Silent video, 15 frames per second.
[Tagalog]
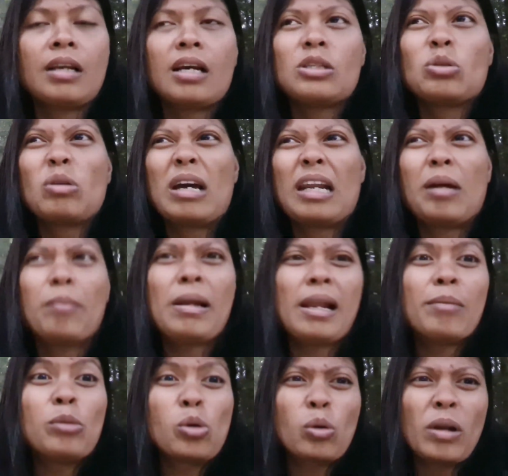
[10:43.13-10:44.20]
Kaso nga lang,
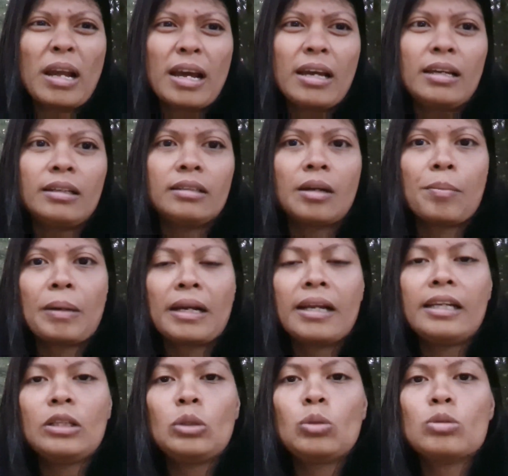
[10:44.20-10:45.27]
malamok na kapag
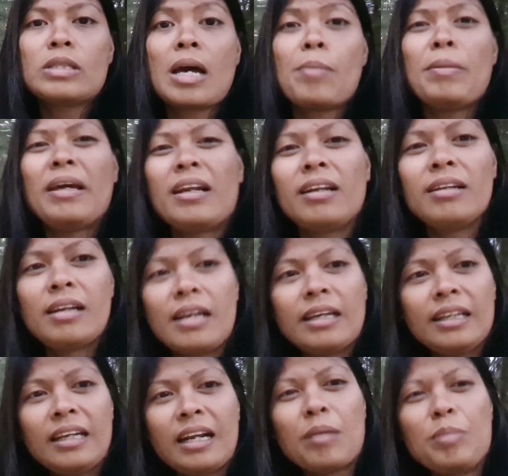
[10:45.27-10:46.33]
ganitong summer
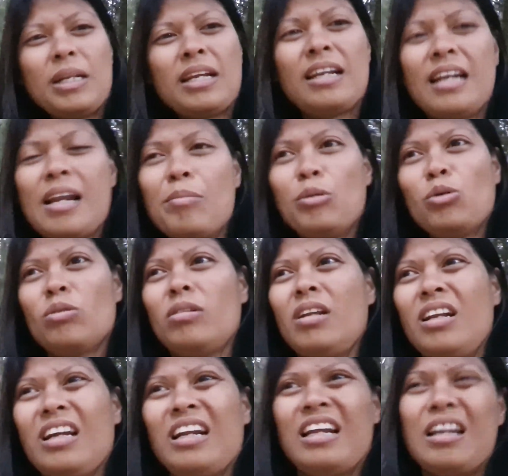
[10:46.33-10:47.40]
ay grabe na ang lamok na
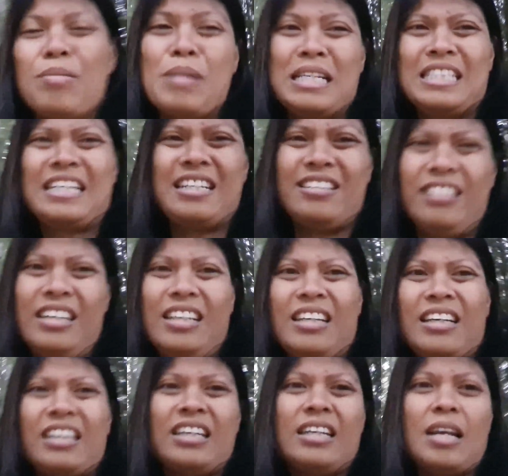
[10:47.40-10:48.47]
naglalabasan
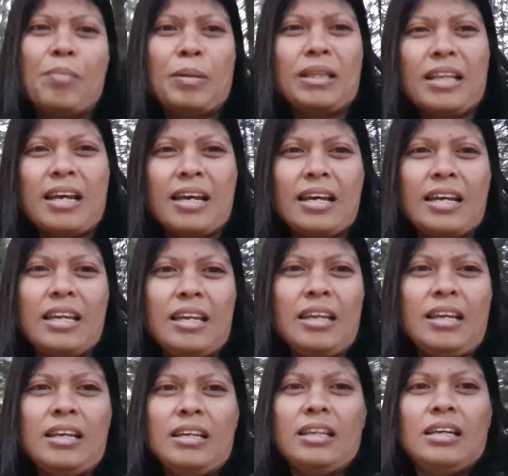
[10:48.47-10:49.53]
kaya dapat
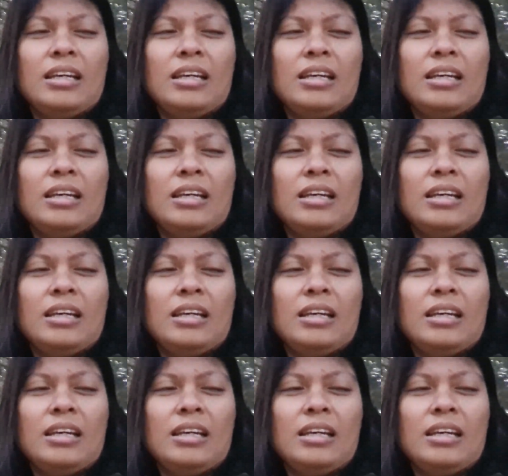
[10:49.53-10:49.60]
ay